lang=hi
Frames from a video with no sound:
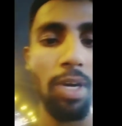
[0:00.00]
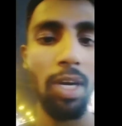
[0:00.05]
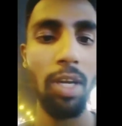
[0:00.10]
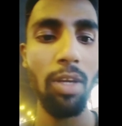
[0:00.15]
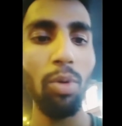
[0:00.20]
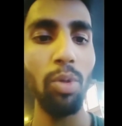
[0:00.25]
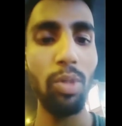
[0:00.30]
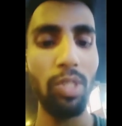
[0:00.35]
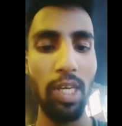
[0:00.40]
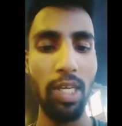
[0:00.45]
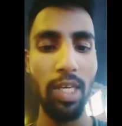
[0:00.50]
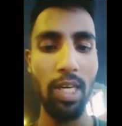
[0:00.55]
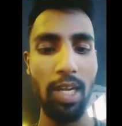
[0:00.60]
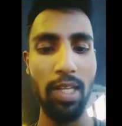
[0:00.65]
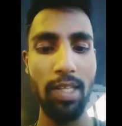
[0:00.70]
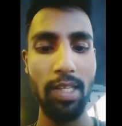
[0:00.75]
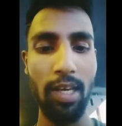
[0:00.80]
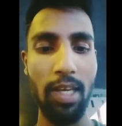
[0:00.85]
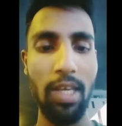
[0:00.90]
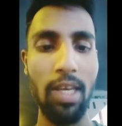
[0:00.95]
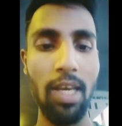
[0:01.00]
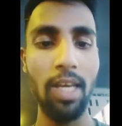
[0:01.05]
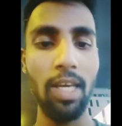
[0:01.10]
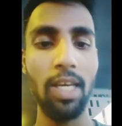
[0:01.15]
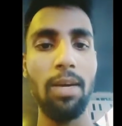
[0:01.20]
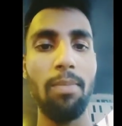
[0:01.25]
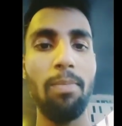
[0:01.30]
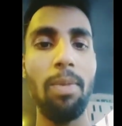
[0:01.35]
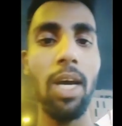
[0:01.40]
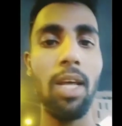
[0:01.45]
पर है वो सिग्नल सही
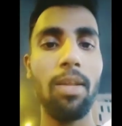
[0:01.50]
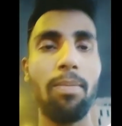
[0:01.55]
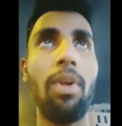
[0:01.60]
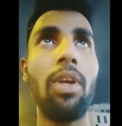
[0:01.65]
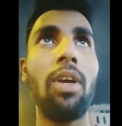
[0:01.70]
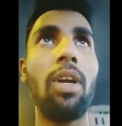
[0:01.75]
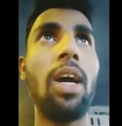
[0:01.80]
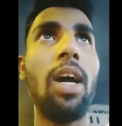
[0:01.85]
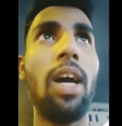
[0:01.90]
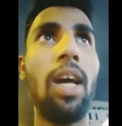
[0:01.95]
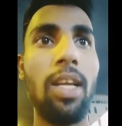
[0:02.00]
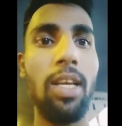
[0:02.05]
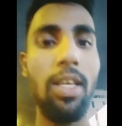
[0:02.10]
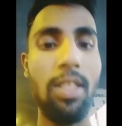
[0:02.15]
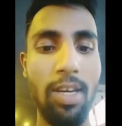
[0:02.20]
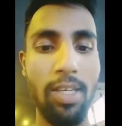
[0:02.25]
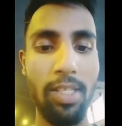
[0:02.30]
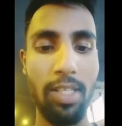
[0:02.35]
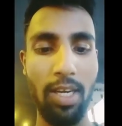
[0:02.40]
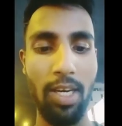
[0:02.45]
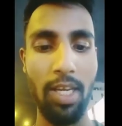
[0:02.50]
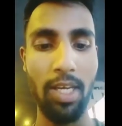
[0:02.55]
आएगा बाद में गाड़ी इधर से